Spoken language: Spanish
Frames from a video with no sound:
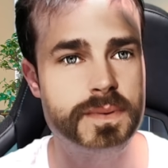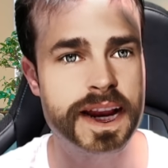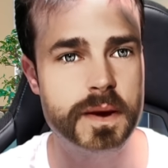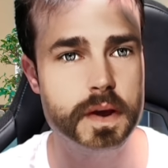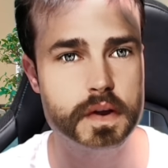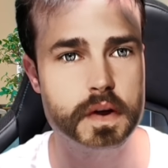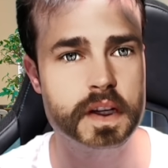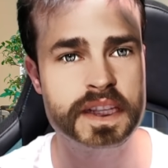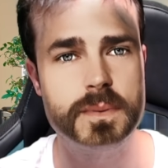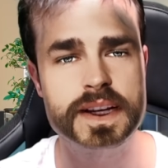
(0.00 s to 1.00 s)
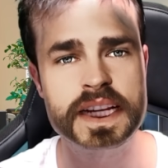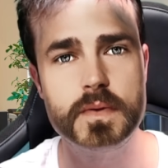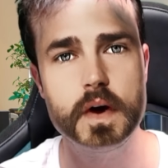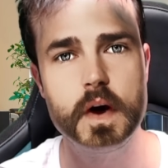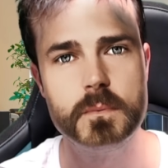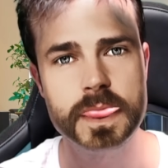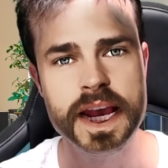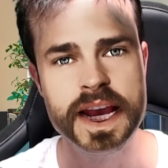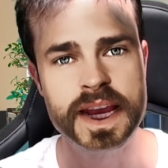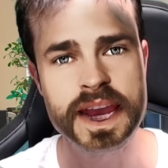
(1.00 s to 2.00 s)
maravilloso lo que está pasando.
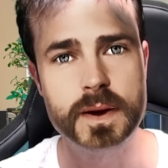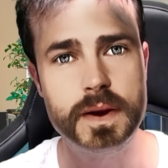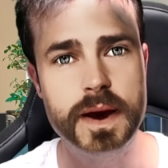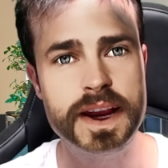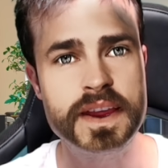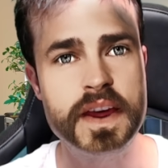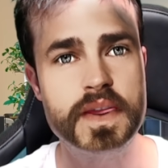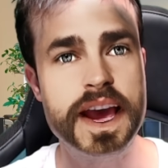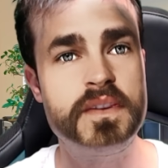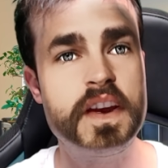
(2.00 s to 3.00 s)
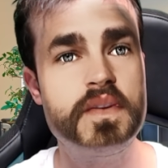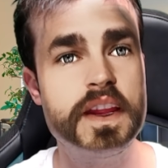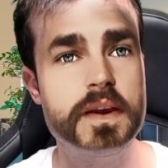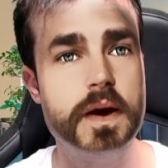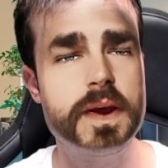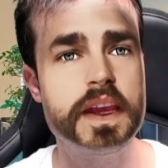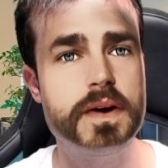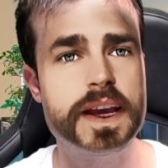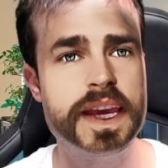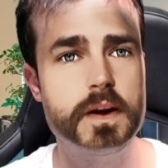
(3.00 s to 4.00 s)
Y hablaban y decían, definitivamente
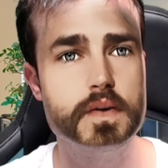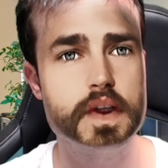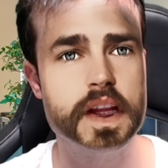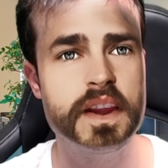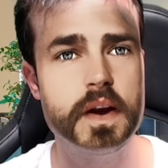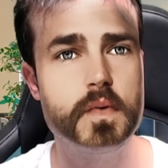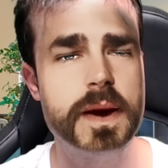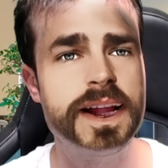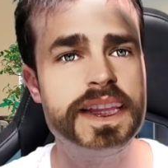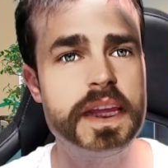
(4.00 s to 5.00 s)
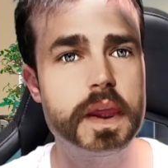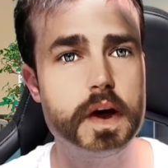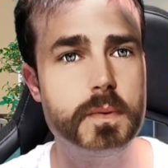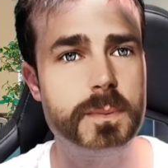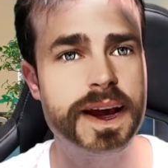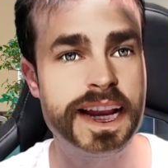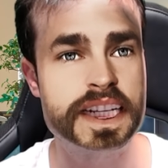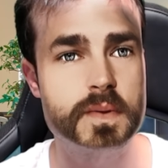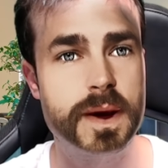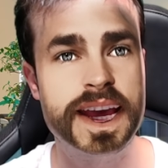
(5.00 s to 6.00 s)
Ibai Llanos tiene una maldición para
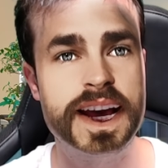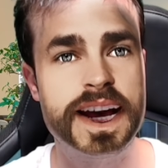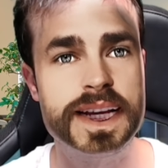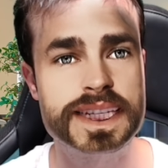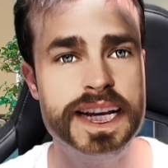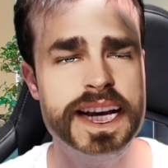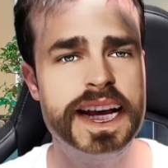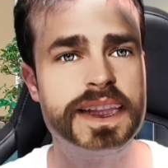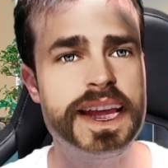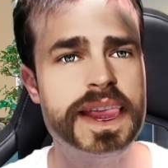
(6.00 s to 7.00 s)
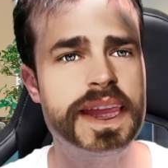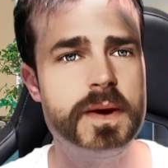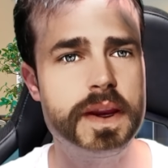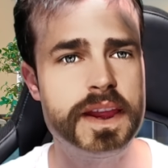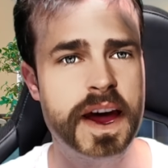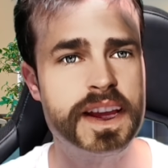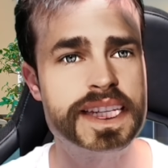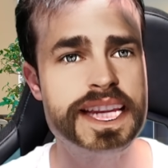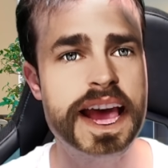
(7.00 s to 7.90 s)
las parejas de celebridades. Se